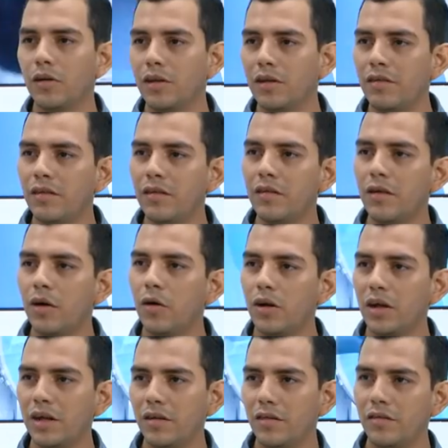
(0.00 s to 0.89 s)
distintas
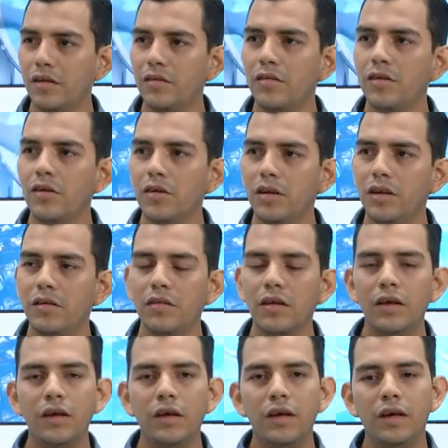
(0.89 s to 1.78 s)

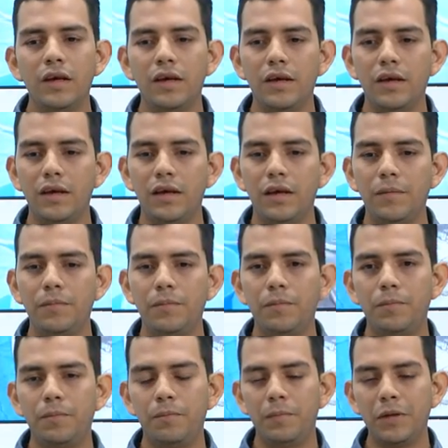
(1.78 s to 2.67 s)
organizaciones, eh,
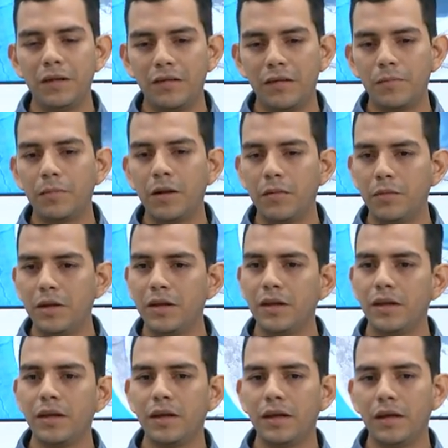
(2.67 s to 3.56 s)

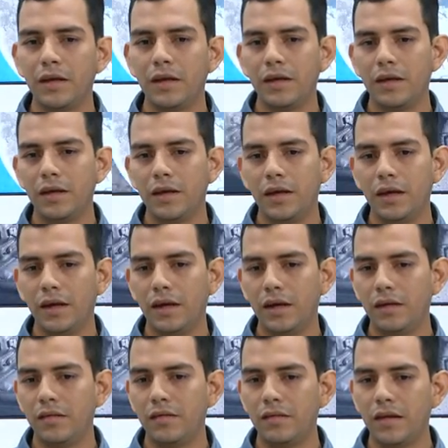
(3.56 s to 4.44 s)
principalmente
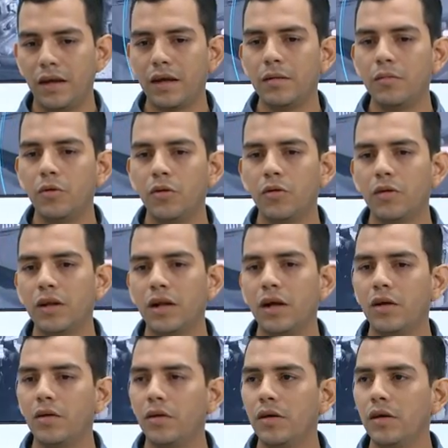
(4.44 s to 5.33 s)
eh, se han
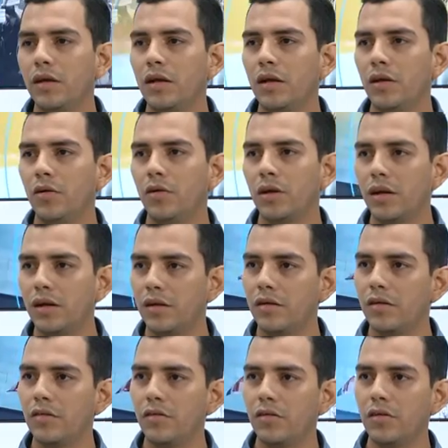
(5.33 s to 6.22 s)
involucrado eh,
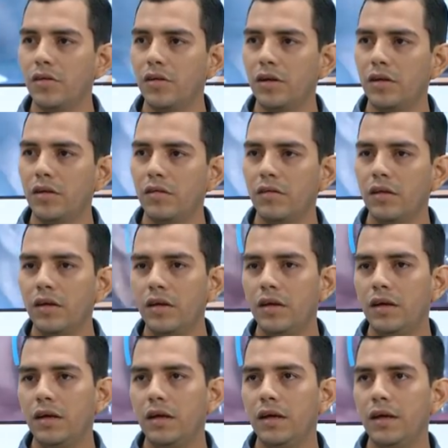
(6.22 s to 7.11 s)
organizaciones
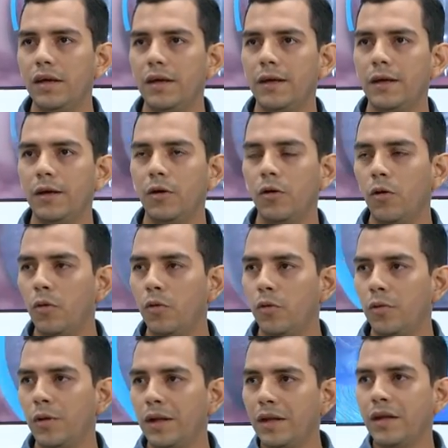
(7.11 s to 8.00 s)
eh,
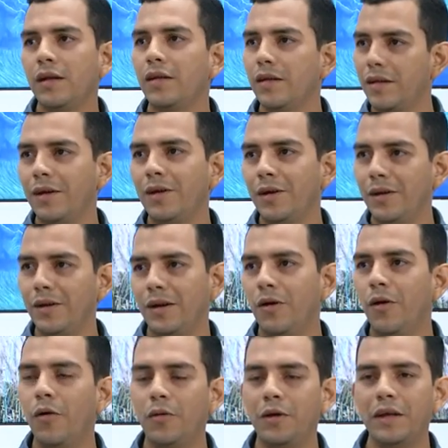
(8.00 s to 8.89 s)
juveniles,
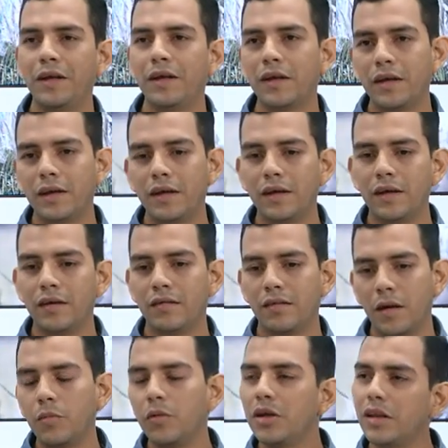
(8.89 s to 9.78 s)
de, jóvenes que
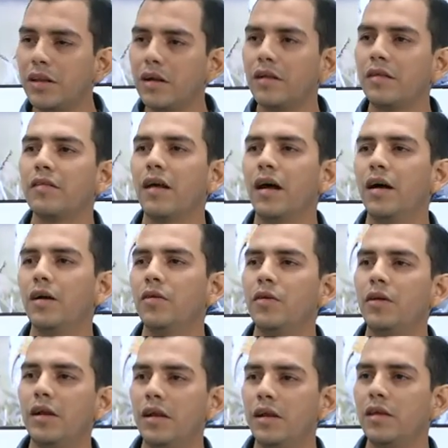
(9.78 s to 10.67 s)
estamos
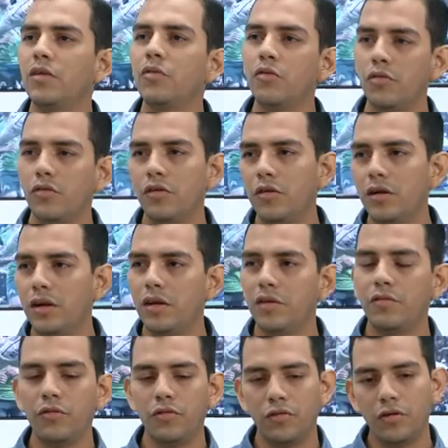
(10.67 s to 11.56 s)
interesados en la discusión, en
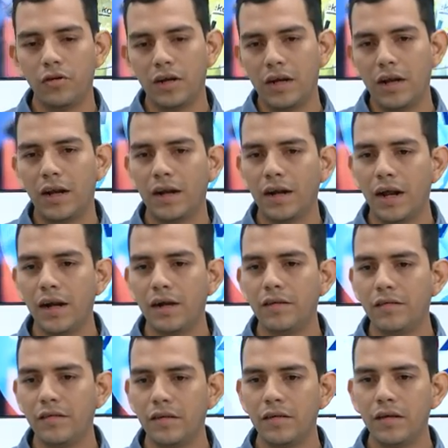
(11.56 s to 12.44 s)
la difusión, en el
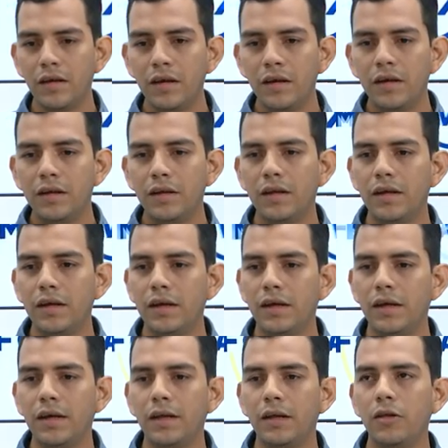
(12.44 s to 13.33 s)
análisis
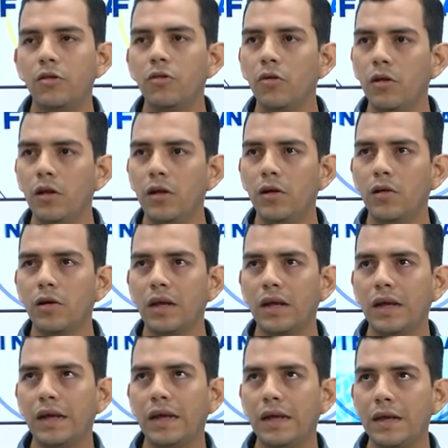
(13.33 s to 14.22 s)
de todo
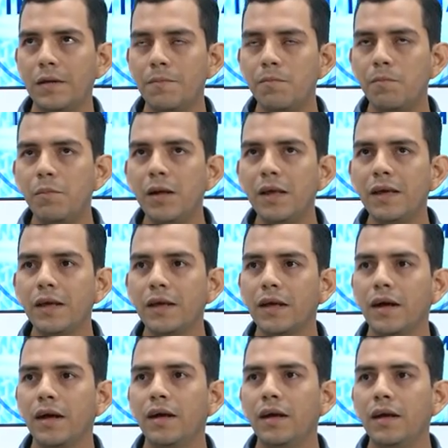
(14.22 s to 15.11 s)
lo que
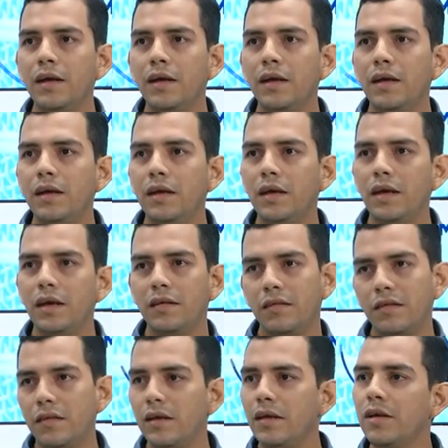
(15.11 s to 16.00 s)
implica
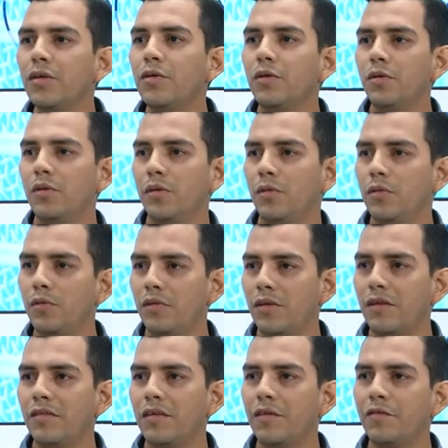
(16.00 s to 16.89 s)
exigir
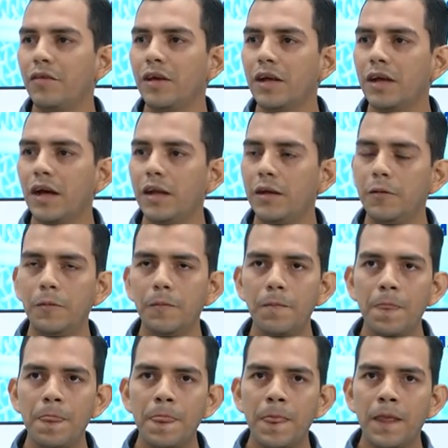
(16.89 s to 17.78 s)
justicia fiscal.
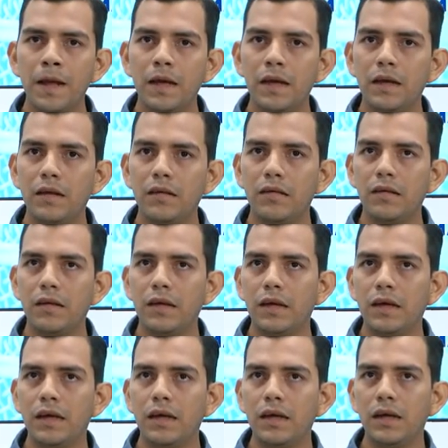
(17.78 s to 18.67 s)

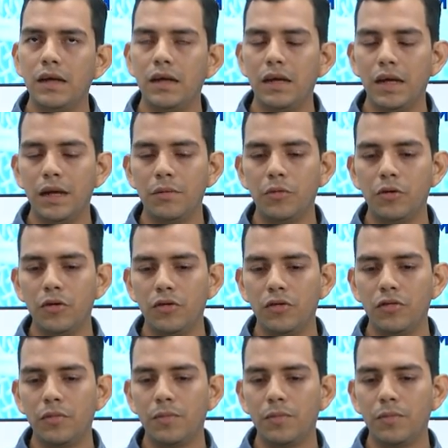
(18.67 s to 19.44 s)
Este, hemos